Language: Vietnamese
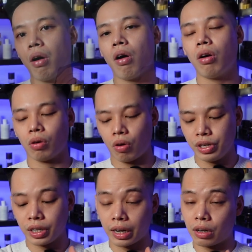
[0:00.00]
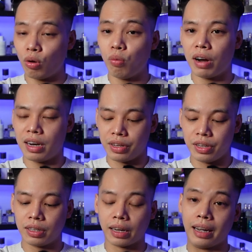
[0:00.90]
đo có những cái cúc hay là
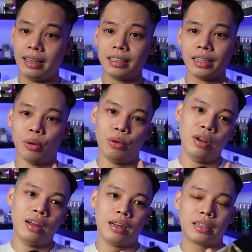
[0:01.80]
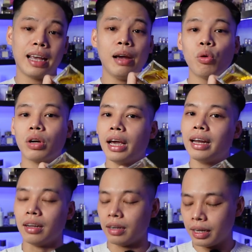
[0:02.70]
những cái kiểu thêu
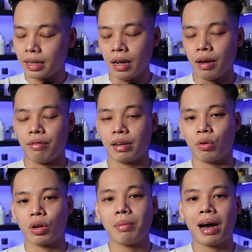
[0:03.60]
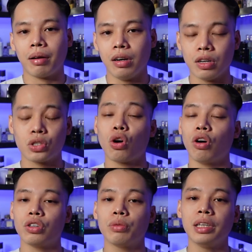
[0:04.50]
tên ở đây và rồi các bạn lựa
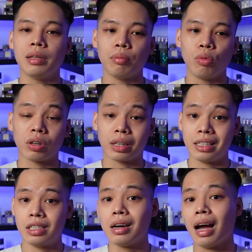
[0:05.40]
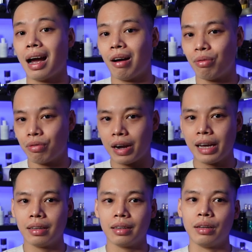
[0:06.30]
chọn cho mình một cái chiếc áo
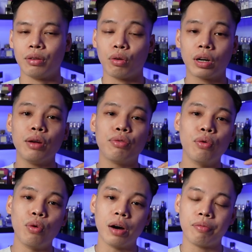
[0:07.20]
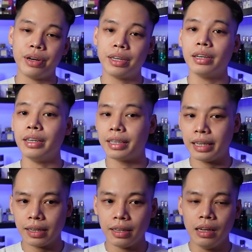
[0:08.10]
vest để có thể phù hợp với thời
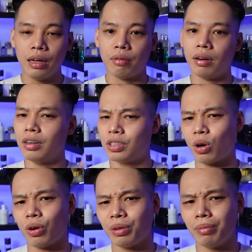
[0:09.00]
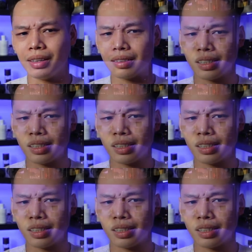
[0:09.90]
tiết và lựa chọn cho mình